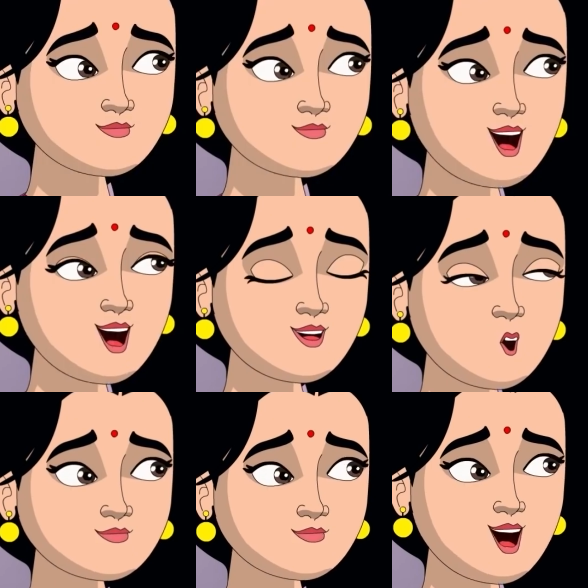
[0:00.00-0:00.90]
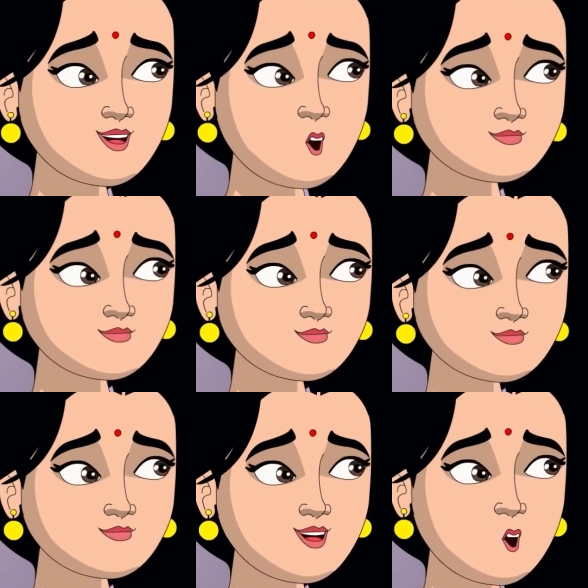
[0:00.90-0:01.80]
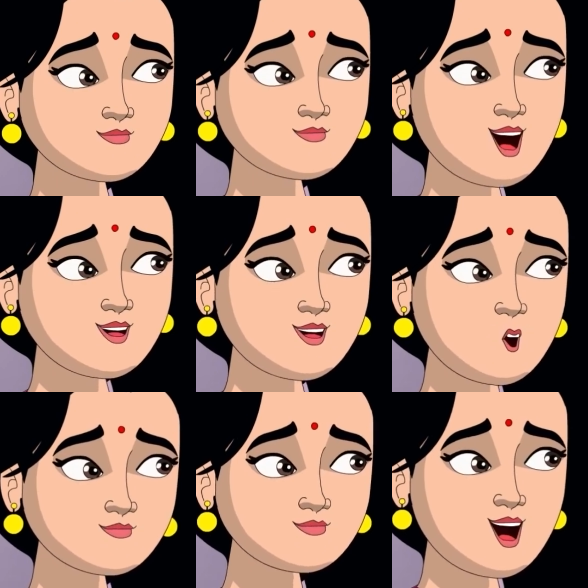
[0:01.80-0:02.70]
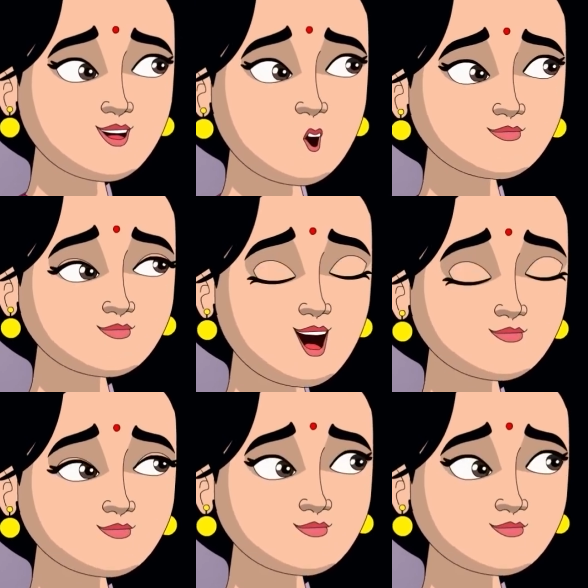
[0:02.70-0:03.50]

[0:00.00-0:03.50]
మరేం లేదత్తయ్యా రేపు మా ఊర్లో జాతర ఉంది